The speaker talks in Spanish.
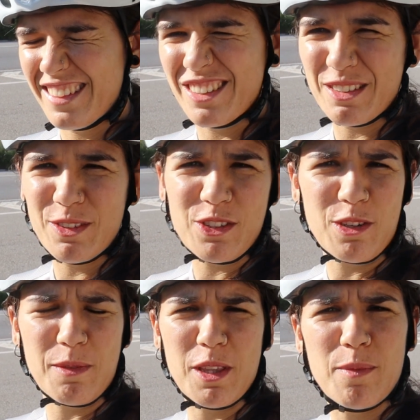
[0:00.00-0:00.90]
Nos hemos
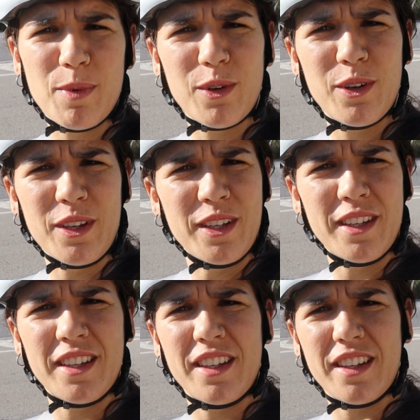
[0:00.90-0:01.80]
dormido un poco
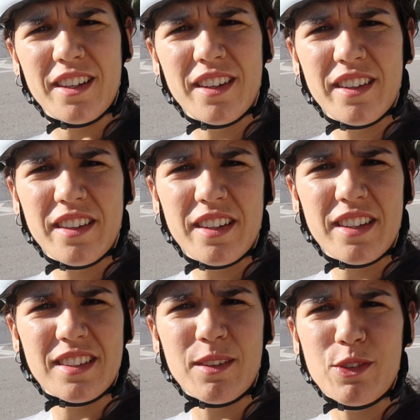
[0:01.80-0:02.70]
y
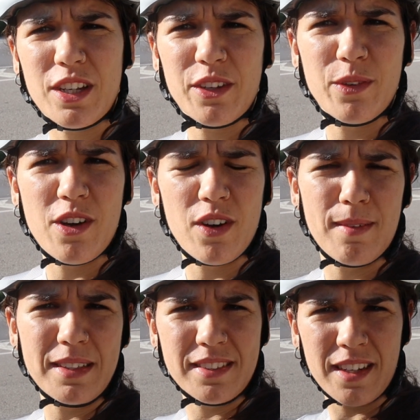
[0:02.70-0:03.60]
estamos aquí una
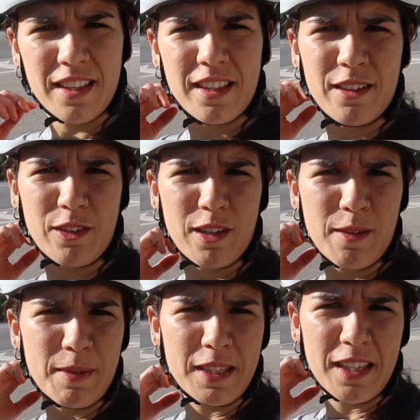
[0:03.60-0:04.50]
hora más tarde de lo
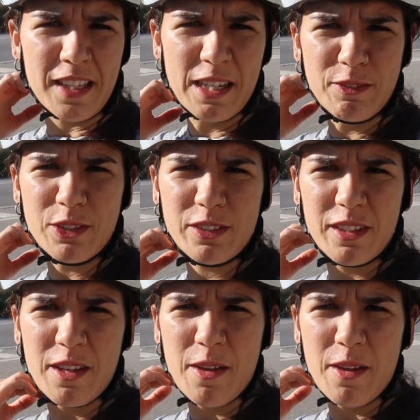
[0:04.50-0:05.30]
que pretendíamos.